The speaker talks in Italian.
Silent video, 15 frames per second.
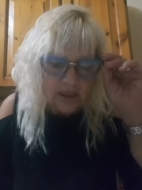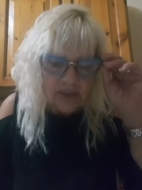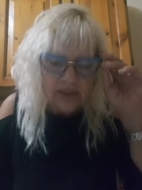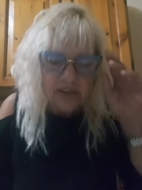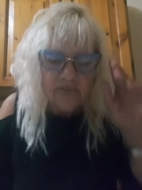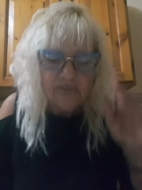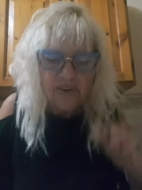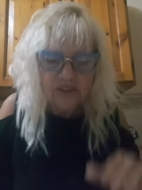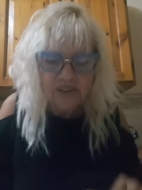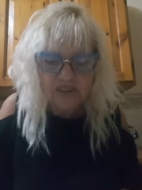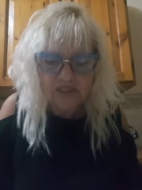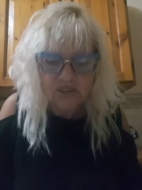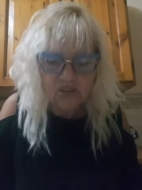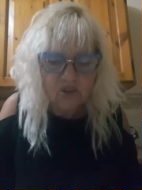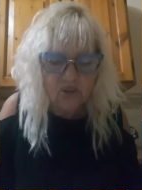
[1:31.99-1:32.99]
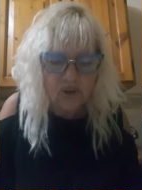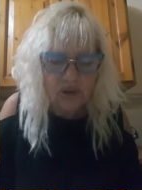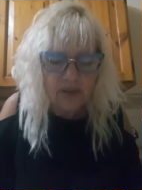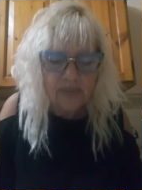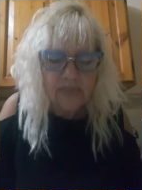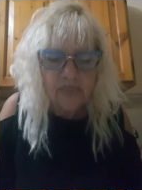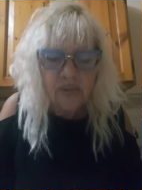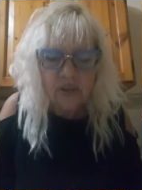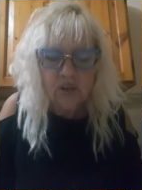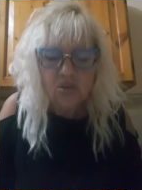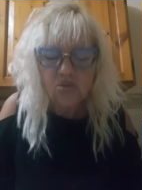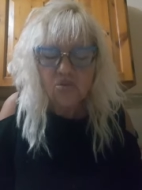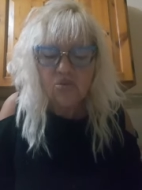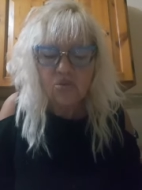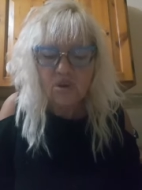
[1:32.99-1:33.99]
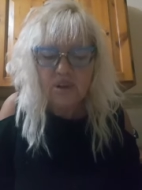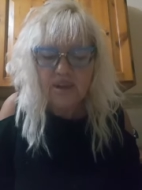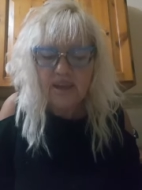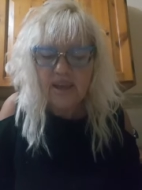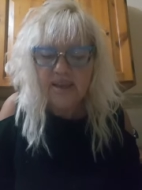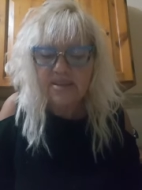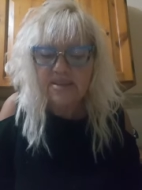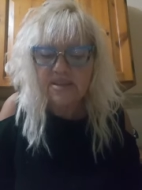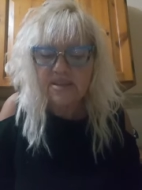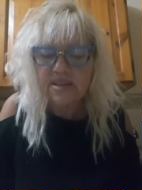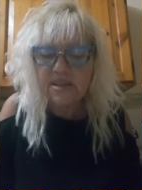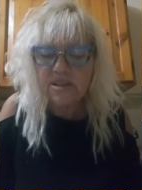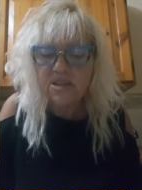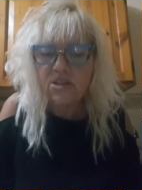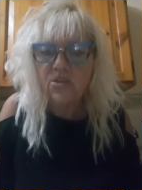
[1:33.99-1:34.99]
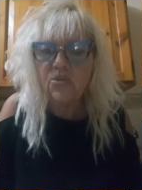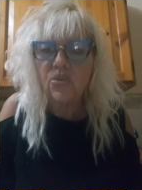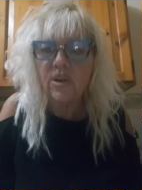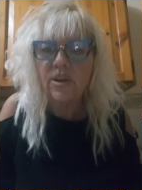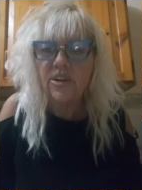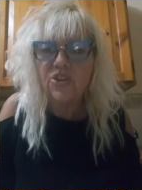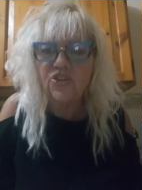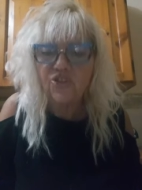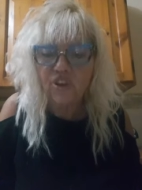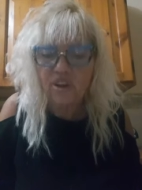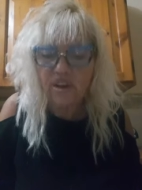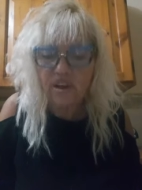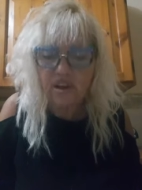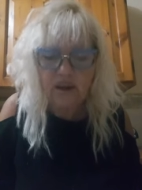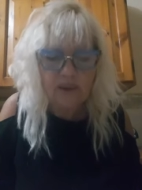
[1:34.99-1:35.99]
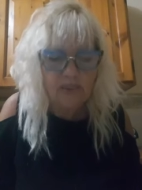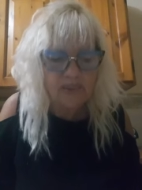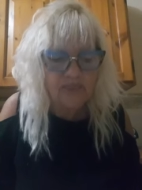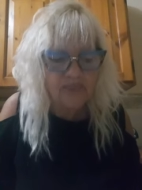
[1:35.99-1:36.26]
riflessione sugli esiti di una ricerca